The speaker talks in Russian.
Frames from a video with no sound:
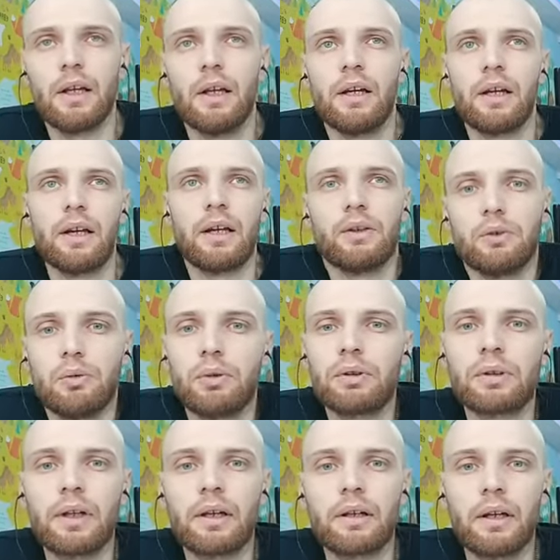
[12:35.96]
э, ну вот
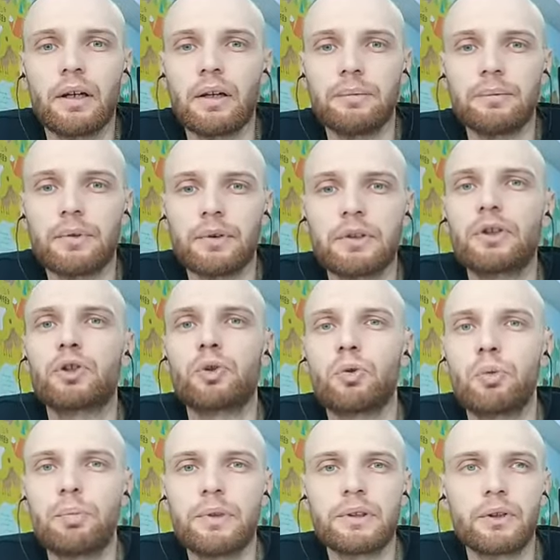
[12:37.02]
как э, за что
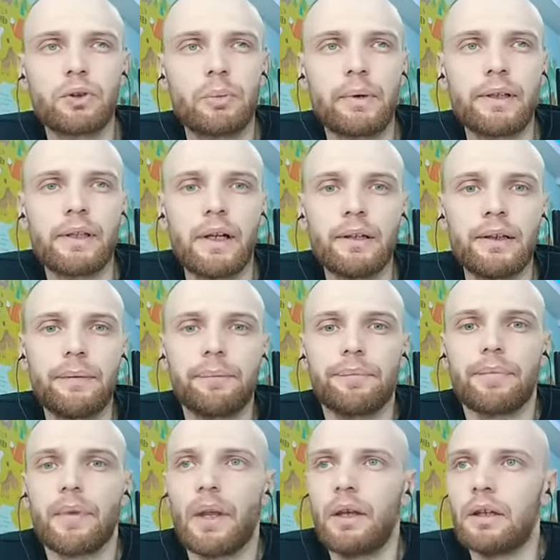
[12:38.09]
купил, за то продал, да.
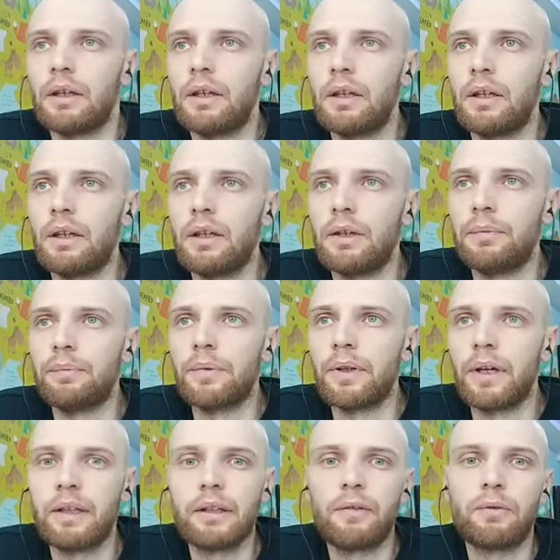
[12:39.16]
И
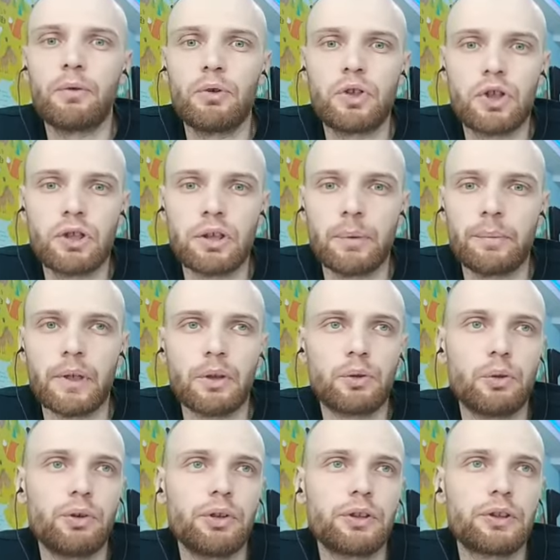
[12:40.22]
это включило меня,
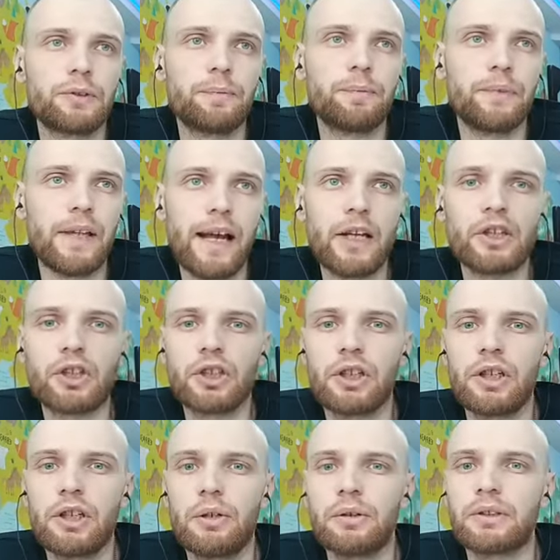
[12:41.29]
то есть
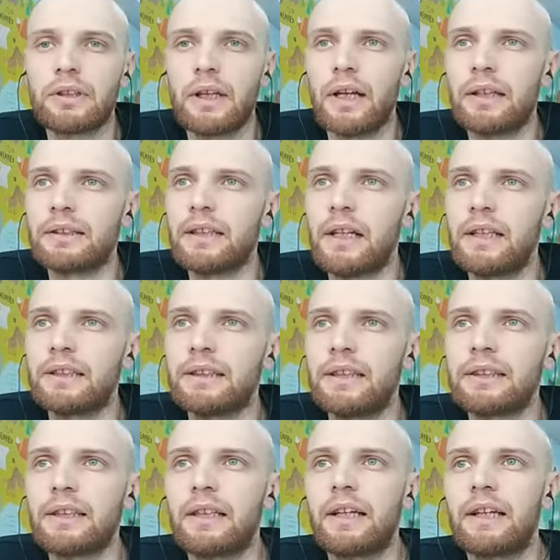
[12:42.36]
дальше осталось
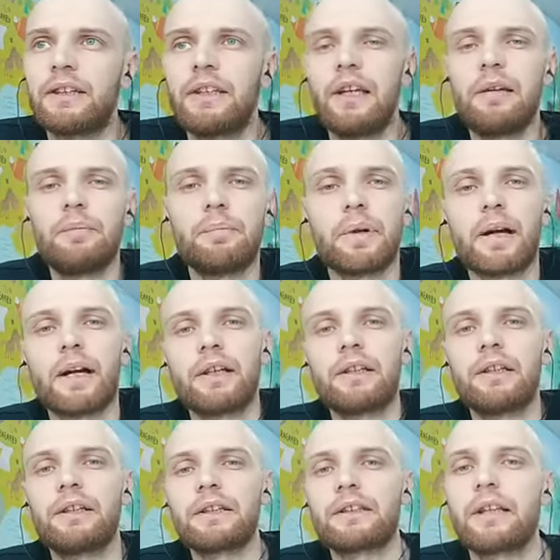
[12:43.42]
несколько дней,
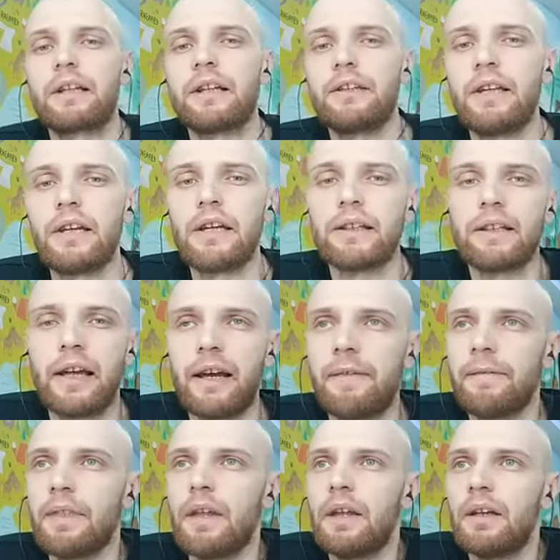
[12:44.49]
проходило несколько дней, когда я
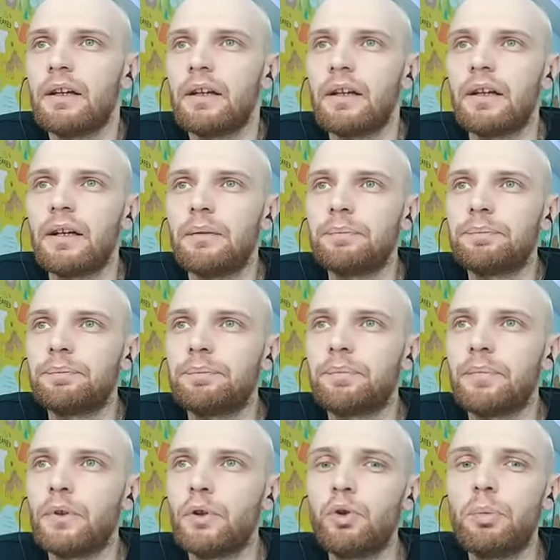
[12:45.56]
э,
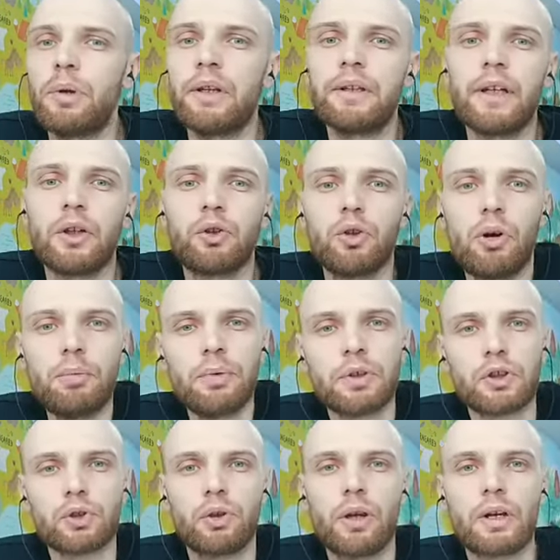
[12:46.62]
думал не о том,
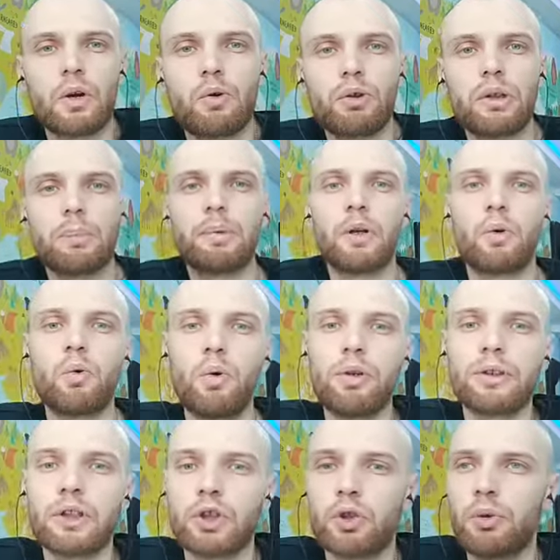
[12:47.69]
что я какой-то плохой,
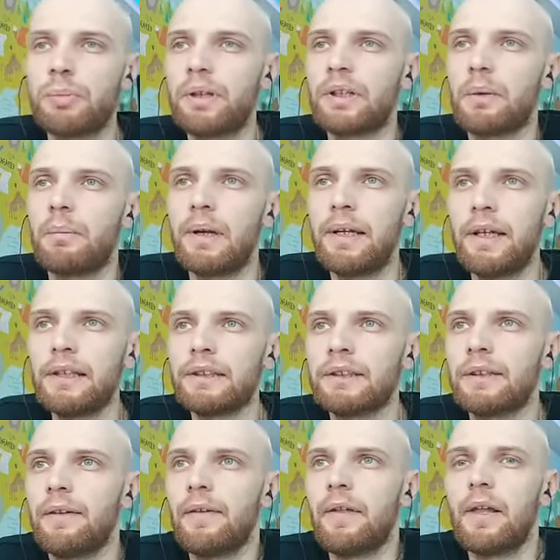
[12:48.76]
за что мне эта
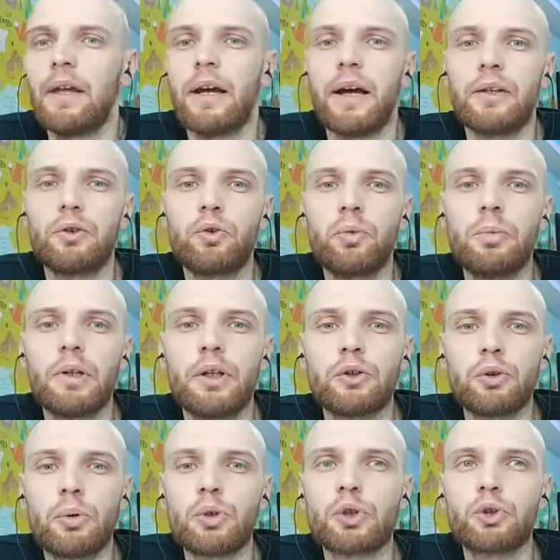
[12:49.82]
болезнь, а думал о
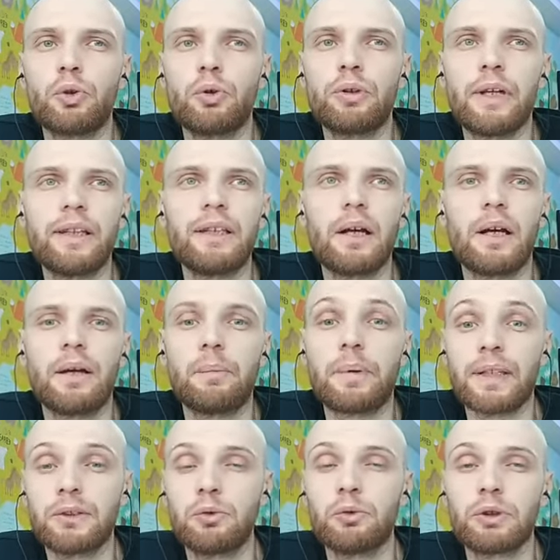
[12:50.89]
том, что надо
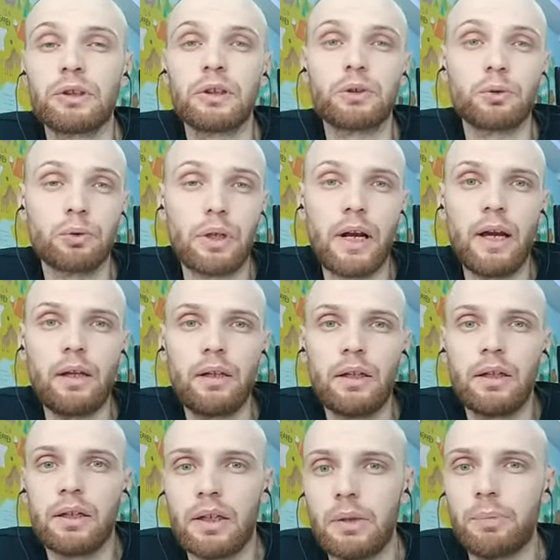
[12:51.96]
проснуться с утра,
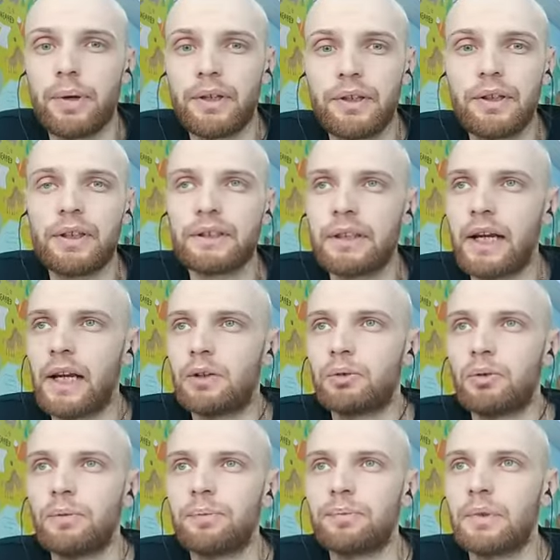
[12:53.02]
и пойти на
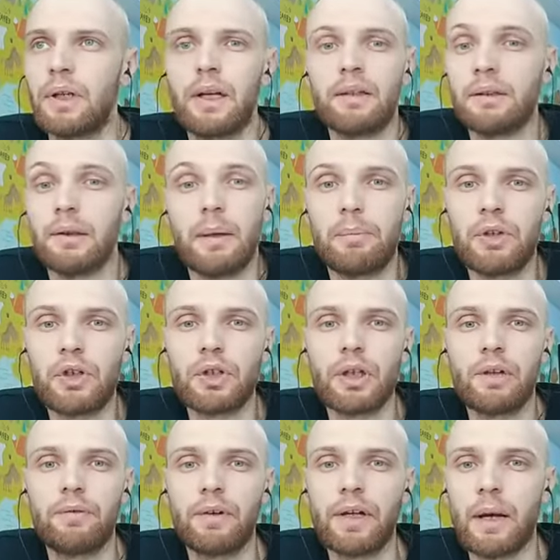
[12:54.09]
зарядку. А,
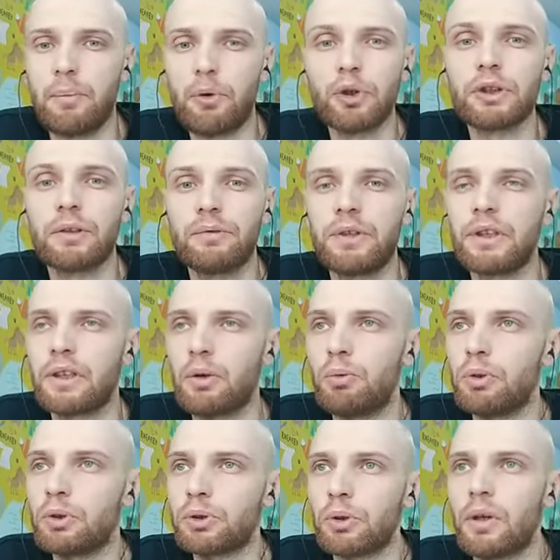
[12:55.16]
Обычная ФК, просто выйти на
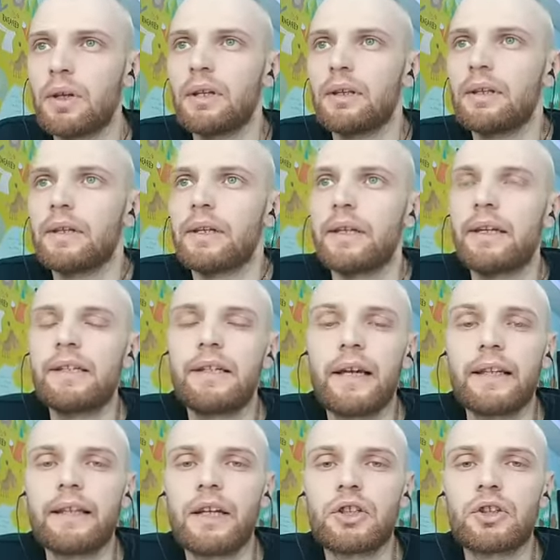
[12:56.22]
улицу. И
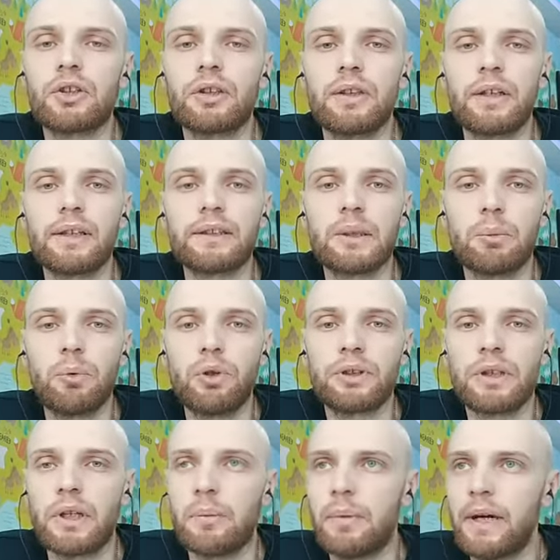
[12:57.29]
я начал собой
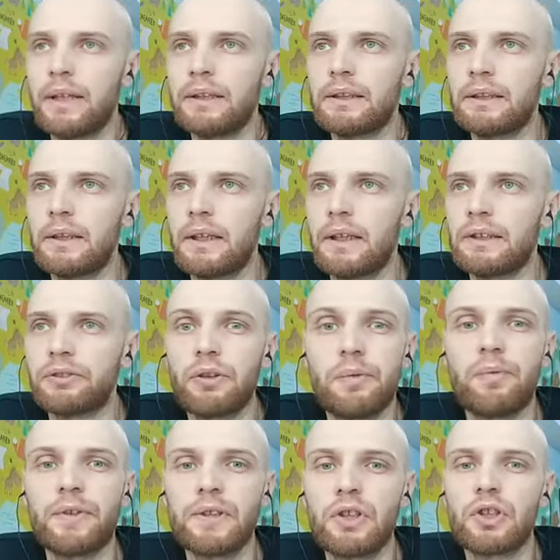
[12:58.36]
заниматься, своим
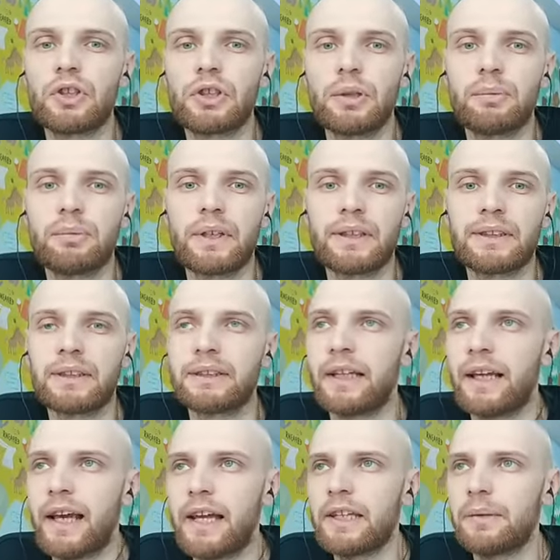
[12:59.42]
физическим
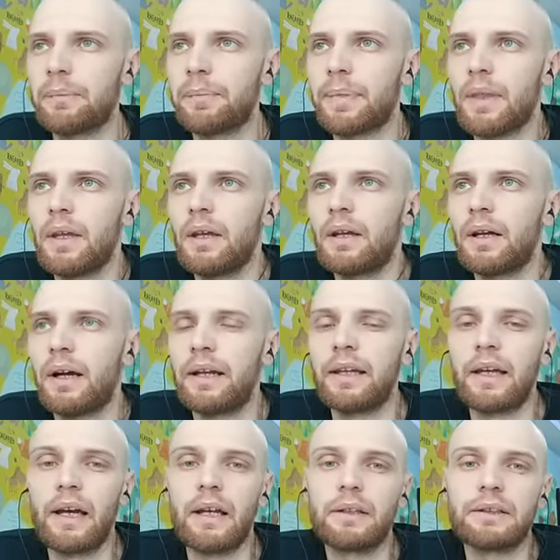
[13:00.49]
состоянием а
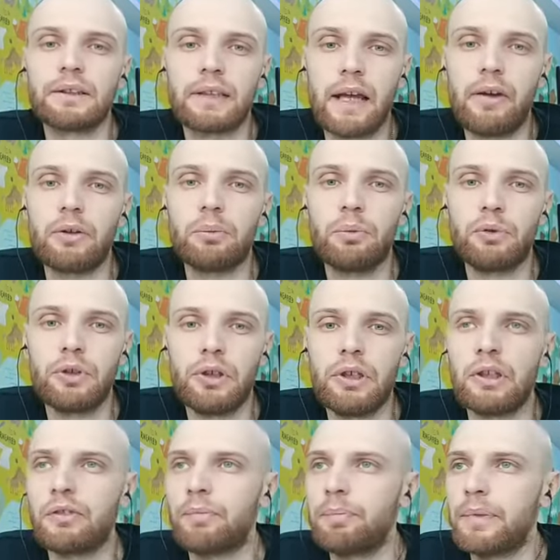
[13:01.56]
я ставил
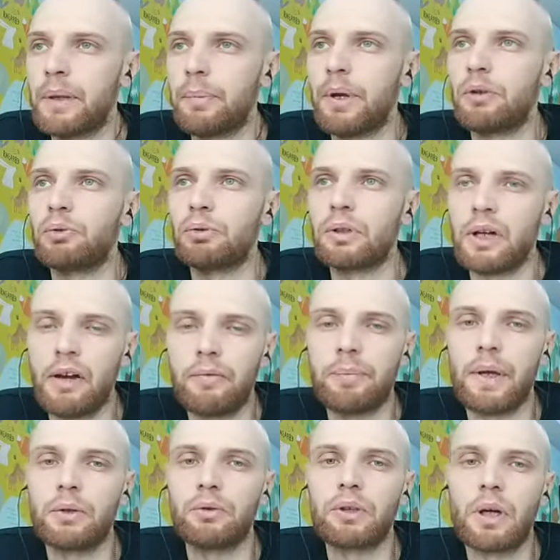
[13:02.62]
будильник на 5 утра, в
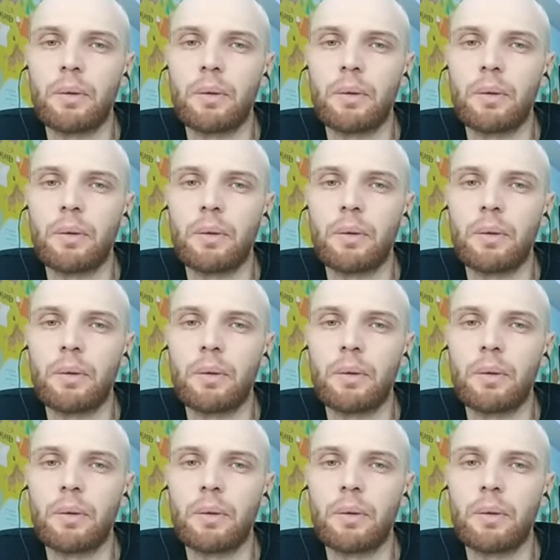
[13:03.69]
5 утра